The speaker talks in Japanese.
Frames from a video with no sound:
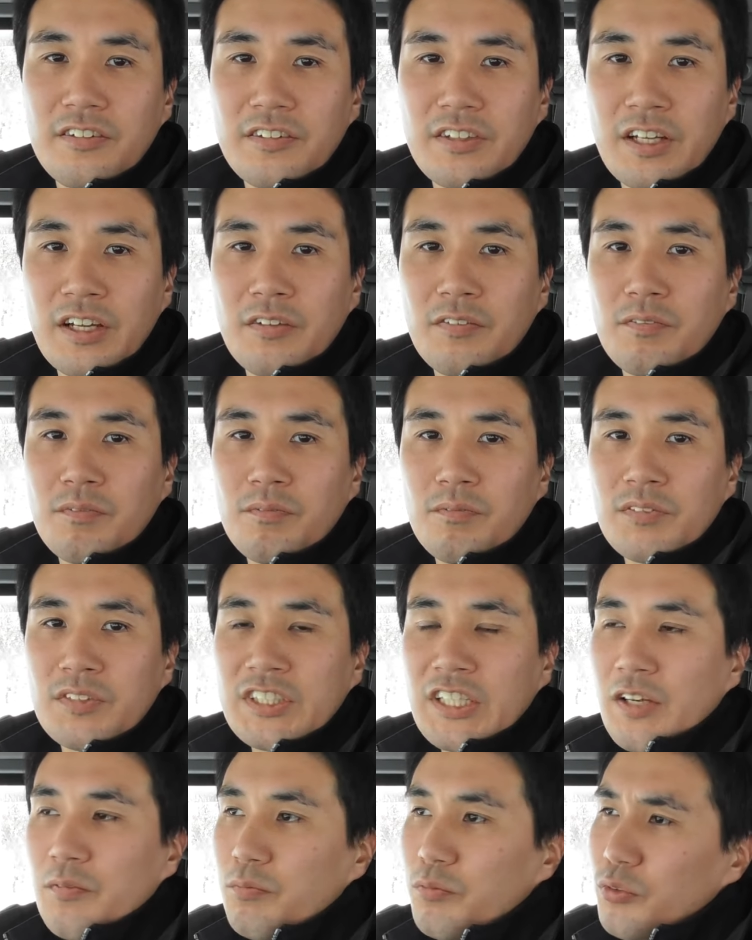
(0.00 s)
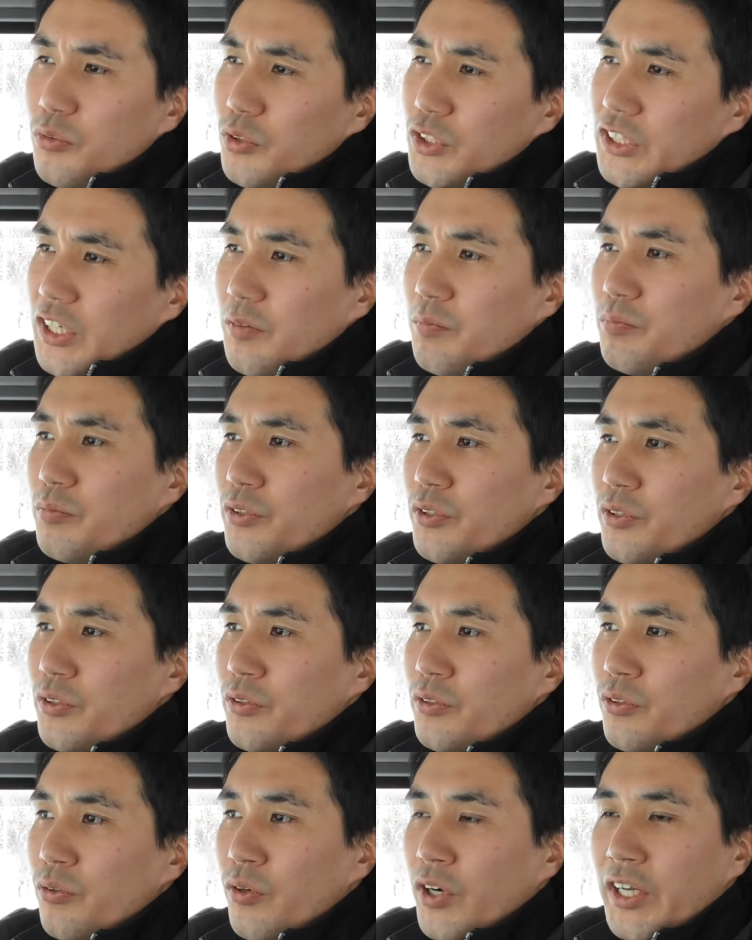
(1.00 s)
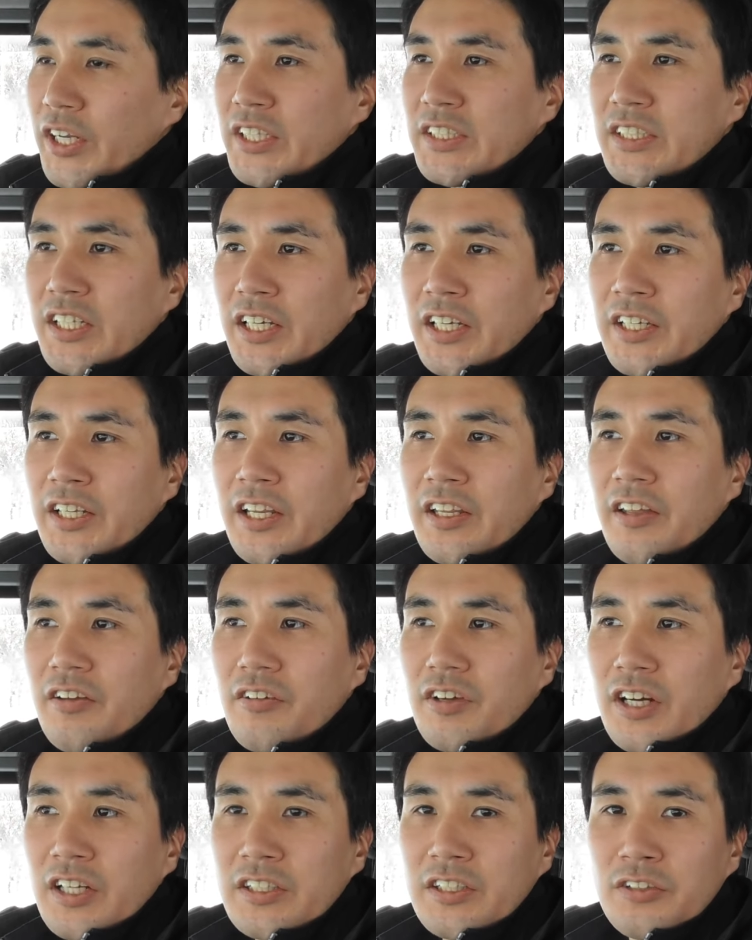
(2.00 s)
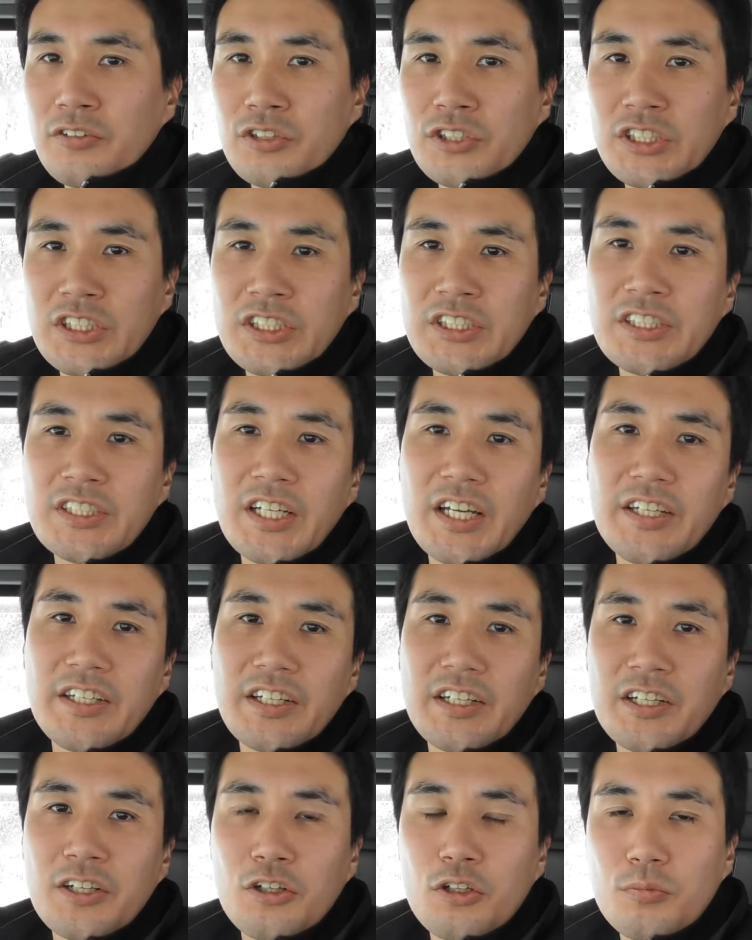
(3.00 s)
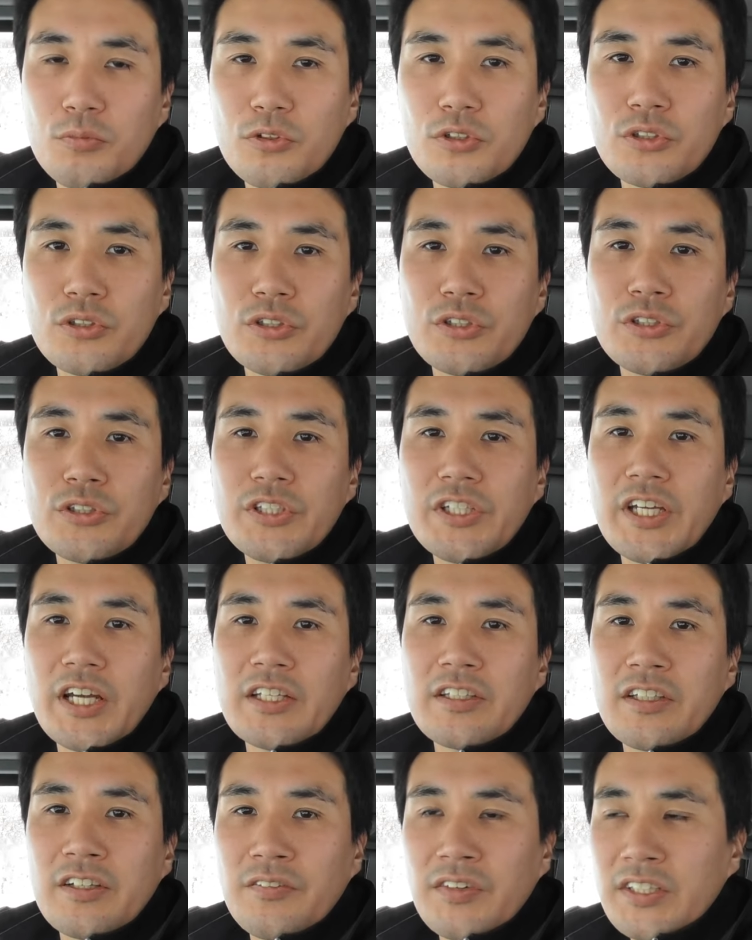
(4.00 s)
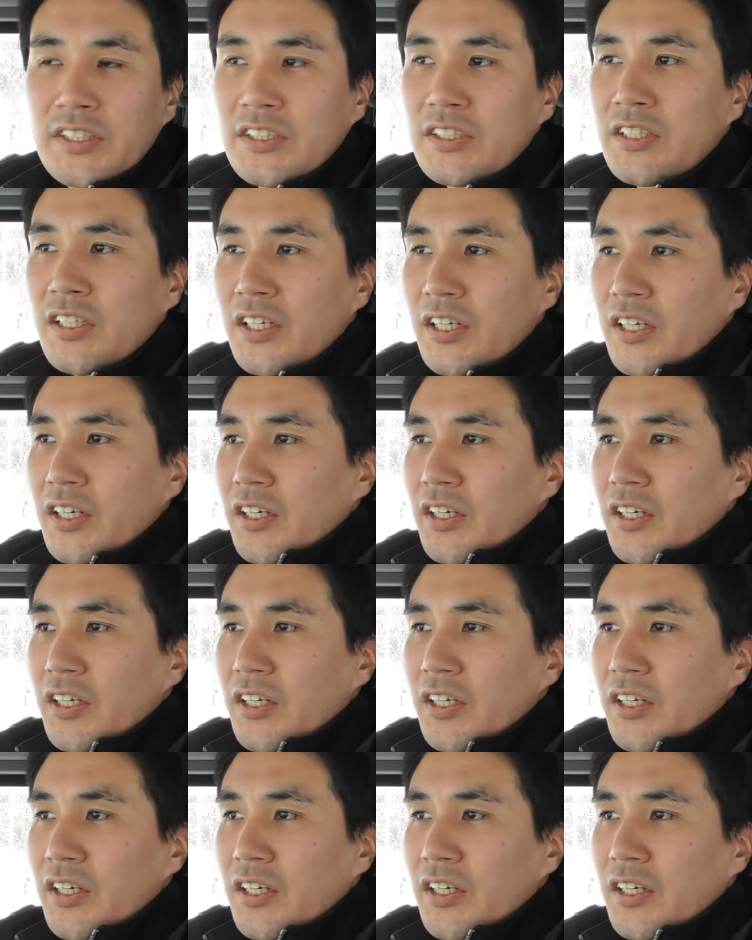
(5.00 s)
ね全部を全部動画で伝えきれてるかっていうと自信ないんだけれどもそういうふうにやってます。